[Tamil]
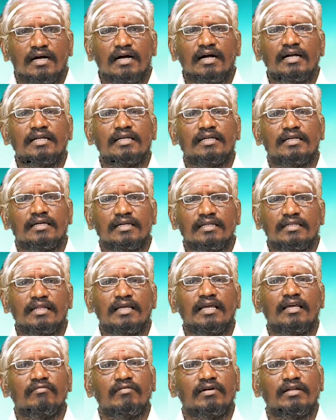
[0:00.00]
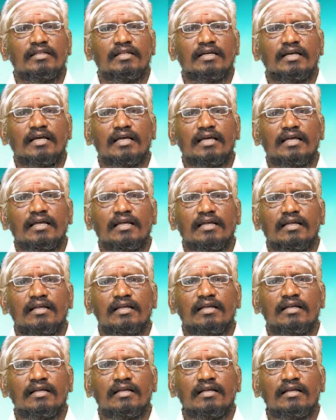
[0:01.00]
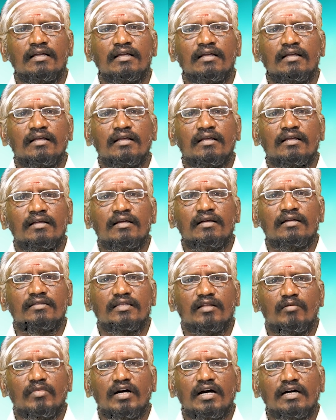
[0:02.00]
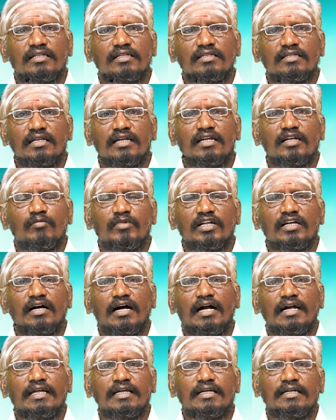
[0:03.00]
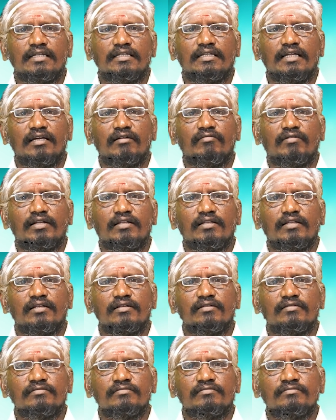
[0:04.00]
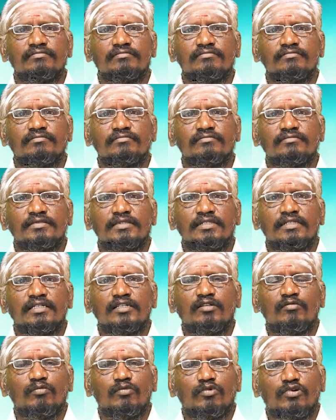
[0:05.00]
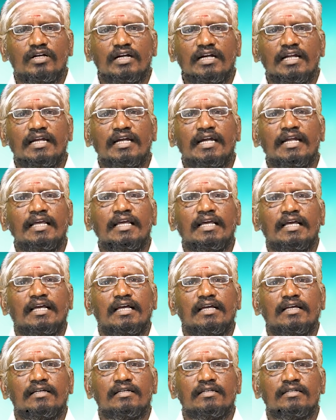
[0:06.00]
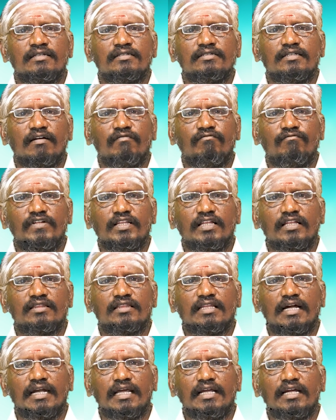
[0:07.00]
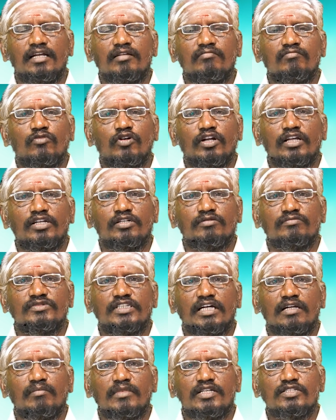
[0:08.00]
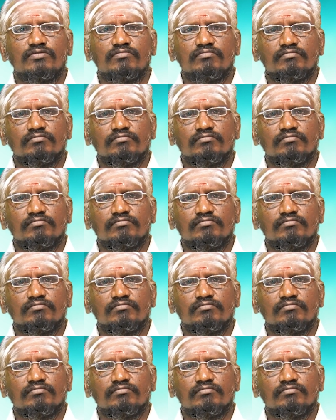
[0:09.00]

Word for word: ஆடி கிருத்திகை வருதுங்க இந்த மாதத்தில் நம்மளுக்கு ஆடி கிருத்திகை வருது முருகனை நினைங்க எவ்வித தடைகளையும் உடைக்கும் தன்மை